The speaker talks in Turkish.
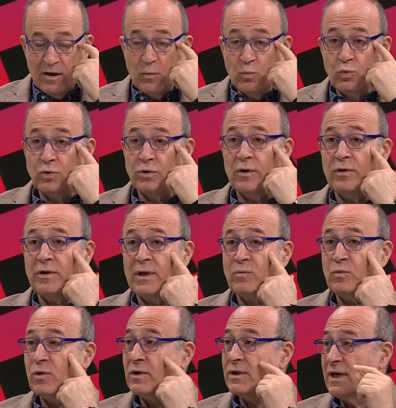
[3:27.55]
Burada
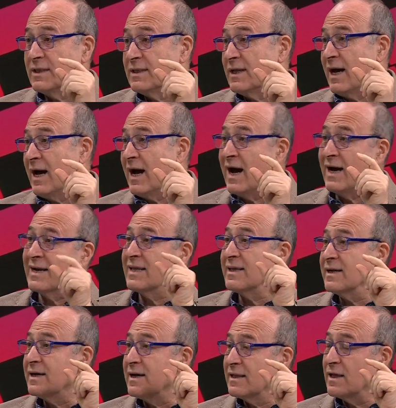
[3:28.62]
önemli olan
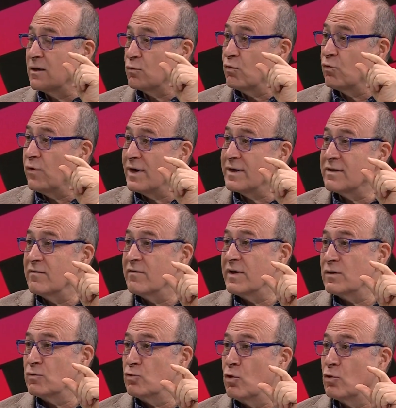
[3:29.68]
arada kalan ufak
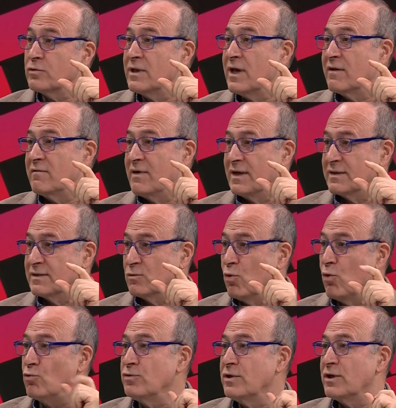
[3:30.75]
tefek notlar vardır.
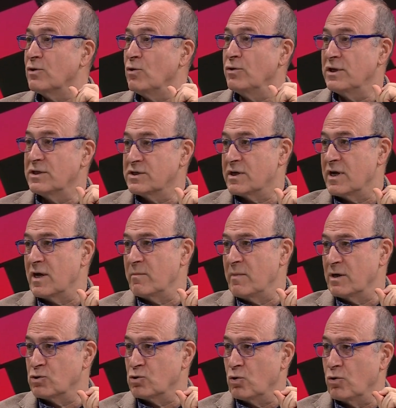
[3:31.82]
Onları öne
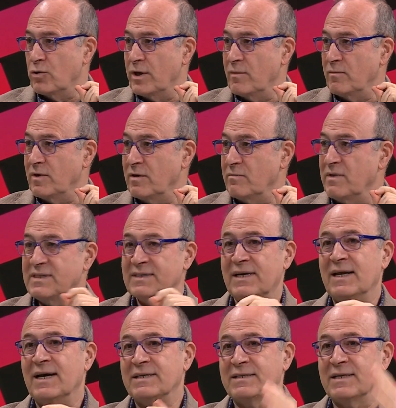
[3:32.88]
çıkarmak çok önemli.
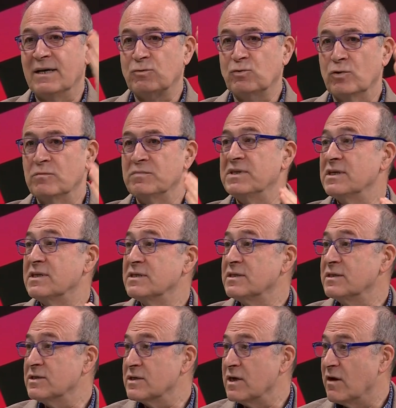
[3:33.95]
Mesela işte atıyorum
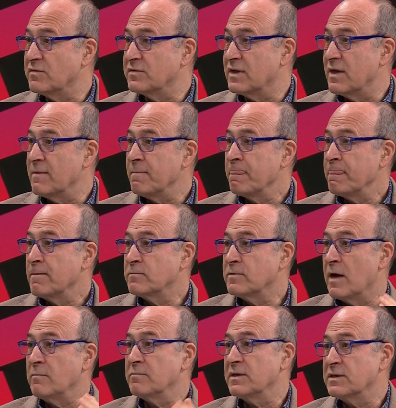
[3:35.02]
8. hafta
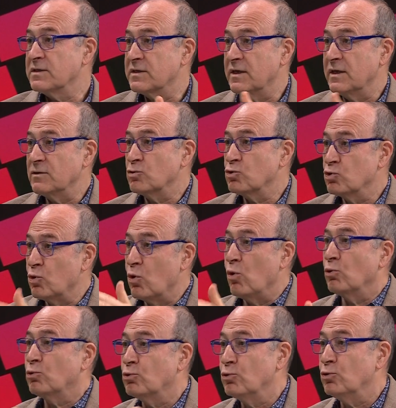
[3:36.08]
tam da işte şu
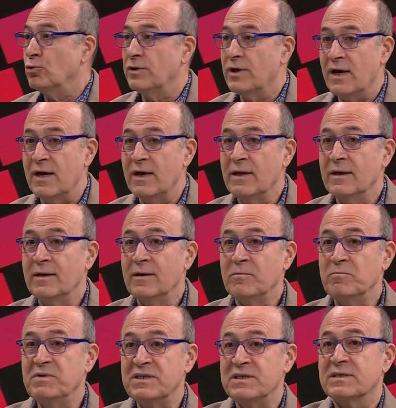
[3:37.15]
olduğunda
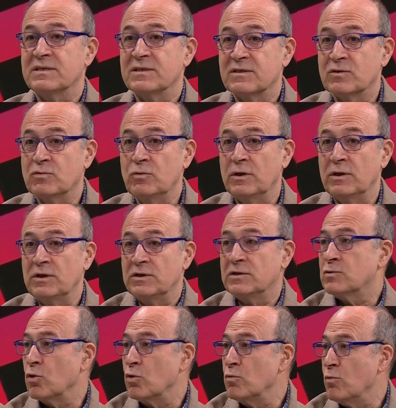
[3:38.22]
biz e,
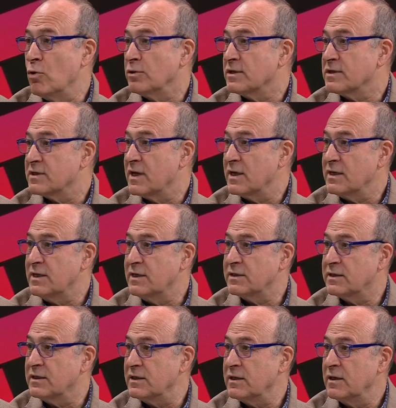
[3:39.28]
soyunma odasına
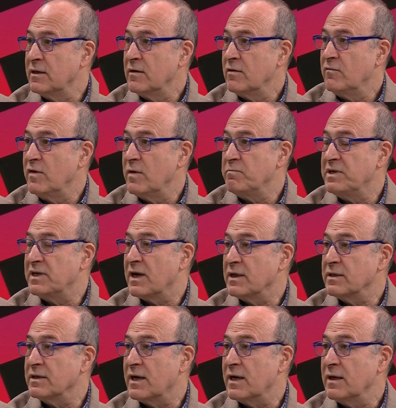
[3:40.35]
girdik ve bir
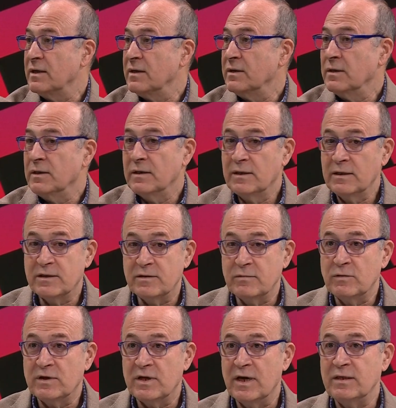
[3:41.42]
anda e,
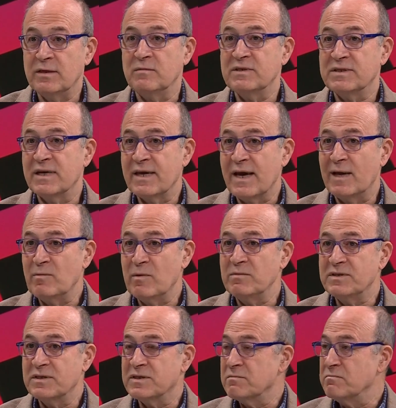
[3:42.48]
kendimize
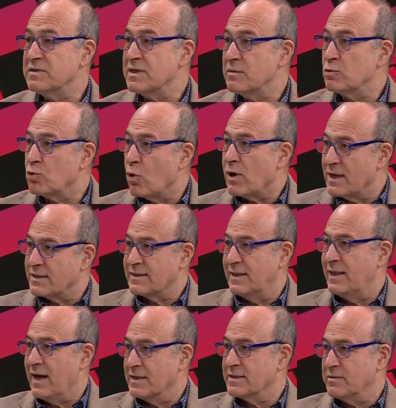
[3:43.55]
gelmemiz için bize bir tokat
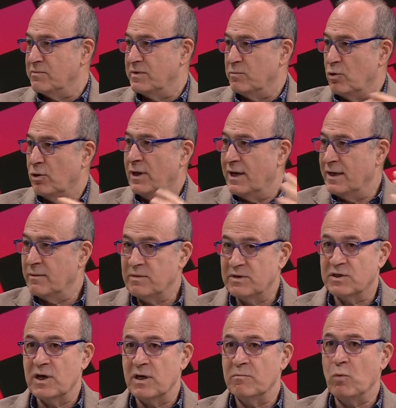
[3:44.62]
lazımdı böyle hani bir
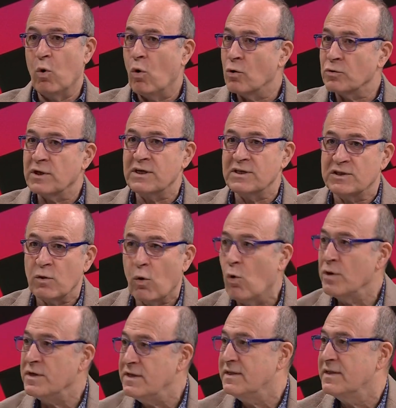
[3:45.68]
şey. Tabii, Orada tabii. işte
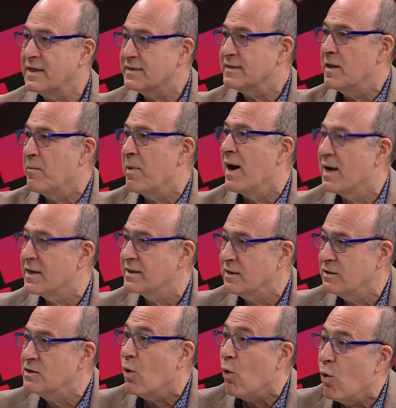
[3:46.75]
o hiddetle bağırdı.
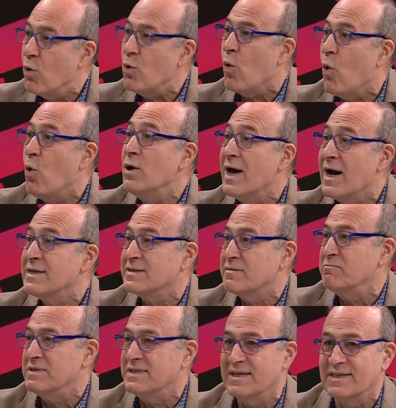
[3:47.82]
O, o
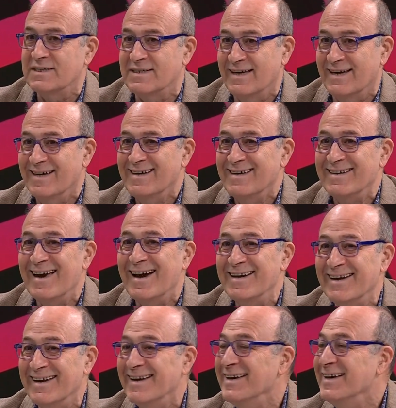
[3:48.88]
lazım bize işte.
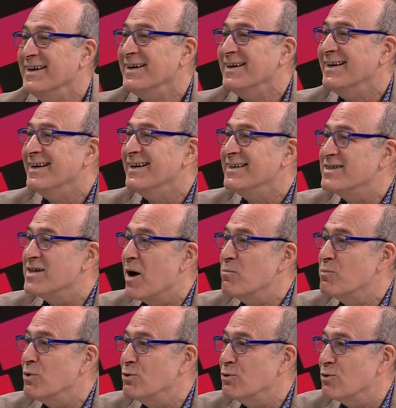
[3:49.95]
Yani e,
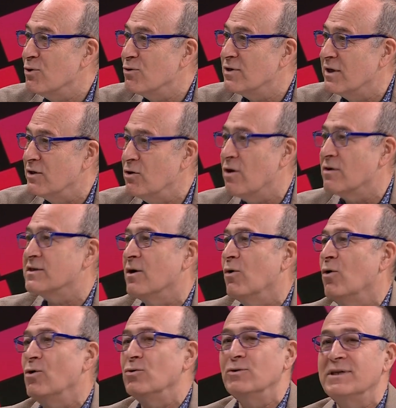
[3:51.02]
şampiyonluk öyküleri yoksa
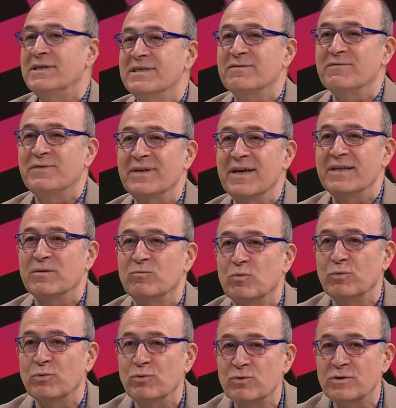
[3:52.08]
o onu 2-0 yendi, bu
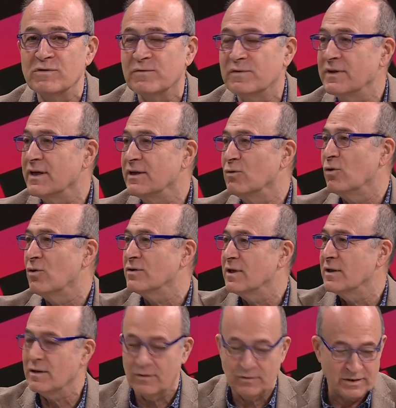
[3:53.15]
bunu 3-0 yendi.
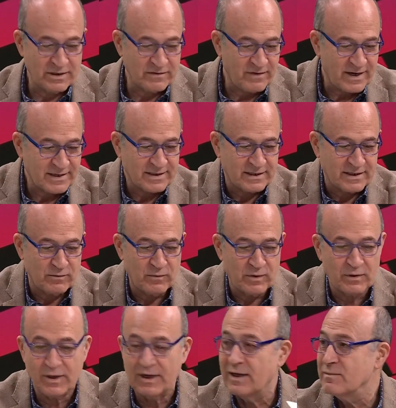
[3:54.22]
Orada da onlar var zaten. İşte
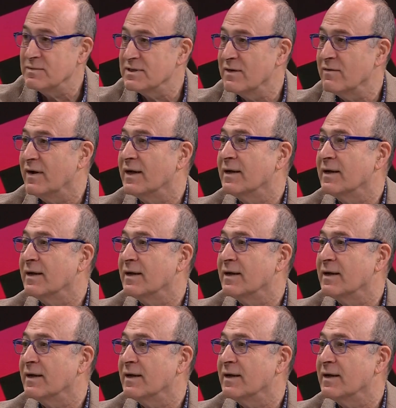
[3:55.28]
diyelim ki kalktı